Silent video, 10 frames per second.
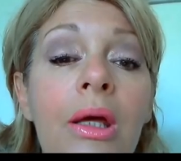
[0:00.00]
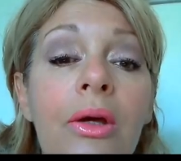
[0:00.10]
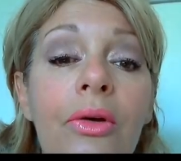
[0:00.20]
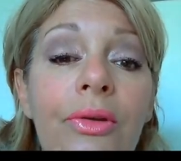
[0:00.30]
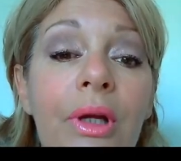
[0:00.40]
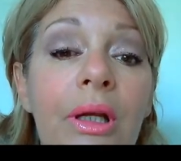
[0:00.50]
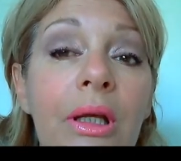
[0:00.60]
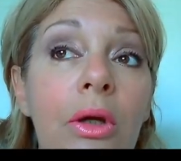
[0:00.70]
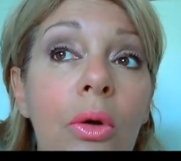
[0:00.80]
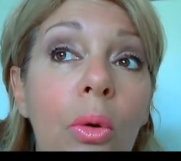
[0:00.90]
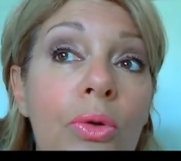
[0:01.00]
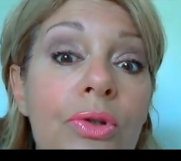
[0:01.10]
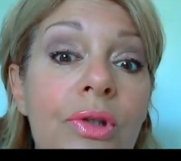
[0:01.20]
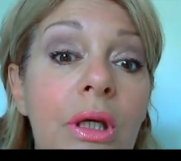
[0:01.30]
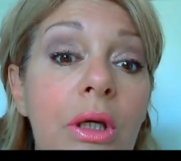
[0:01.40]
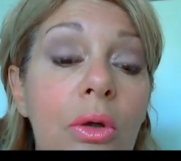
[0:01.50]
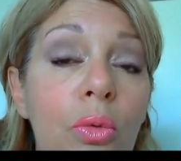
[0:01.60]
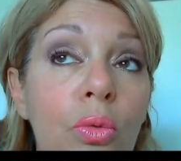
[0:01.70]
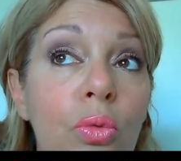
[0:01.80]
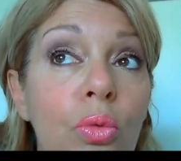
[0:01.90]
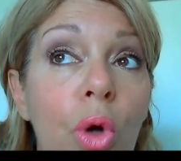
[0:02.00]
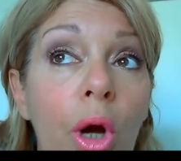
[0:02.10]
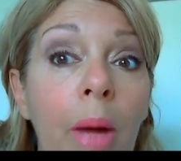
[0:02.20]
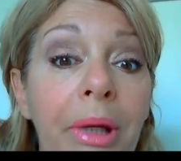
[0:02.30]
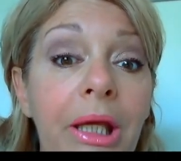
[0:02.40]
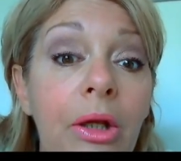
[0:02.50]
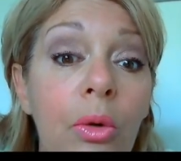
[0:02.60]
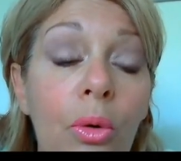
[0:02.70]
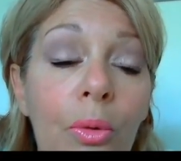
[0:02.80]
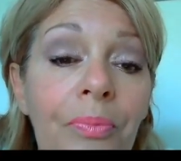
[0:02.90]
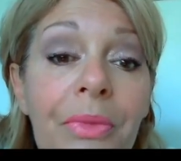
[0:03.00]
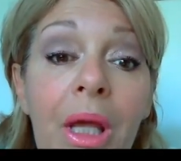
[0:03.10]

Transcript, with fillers: quand elle est rosée ou euh, abricot,